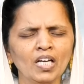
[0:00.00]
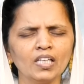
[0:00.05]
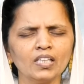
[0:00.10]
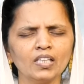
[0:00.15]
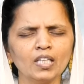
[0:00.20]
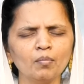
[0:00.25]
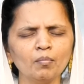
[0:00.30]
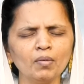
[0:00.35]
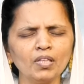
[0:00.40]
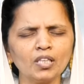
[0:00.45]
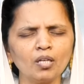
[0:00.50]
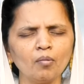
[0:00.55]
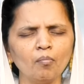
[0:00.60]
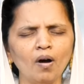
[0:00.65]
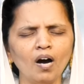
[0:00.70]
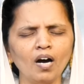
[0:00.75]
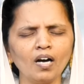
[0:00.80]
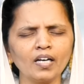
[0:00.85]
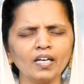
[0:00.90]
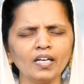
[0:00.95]
இது
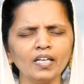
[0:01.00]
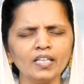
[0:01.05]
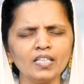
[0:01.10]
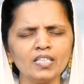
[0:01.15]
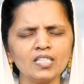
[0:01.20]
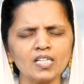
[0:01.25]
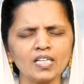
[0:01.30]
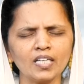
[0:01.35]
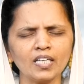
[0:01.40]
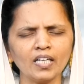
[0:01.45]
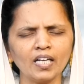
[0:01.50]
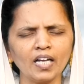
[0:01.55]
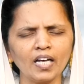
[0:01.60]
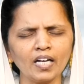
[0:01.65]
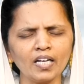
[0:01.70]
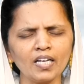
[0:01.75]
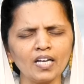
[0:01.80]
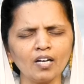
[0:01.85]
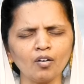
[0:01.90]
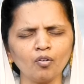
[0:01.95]
நிமித்தமாக இன்றைக்கு
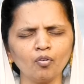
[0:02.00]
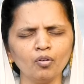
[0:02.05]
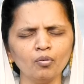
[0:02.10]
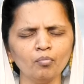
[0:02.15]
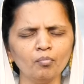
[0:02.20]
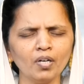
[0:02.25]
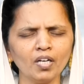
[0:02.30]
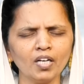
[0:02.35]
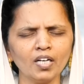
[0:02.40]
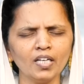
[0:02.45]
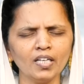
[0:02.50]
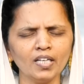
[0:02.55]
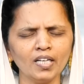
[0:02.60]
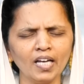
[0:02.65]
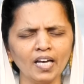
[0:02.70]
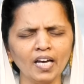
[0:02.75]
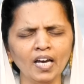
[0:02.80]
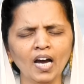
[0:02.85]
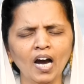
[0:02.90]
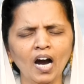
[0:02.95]
நிறைய
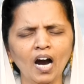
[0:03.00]
குடும்பங்களிலே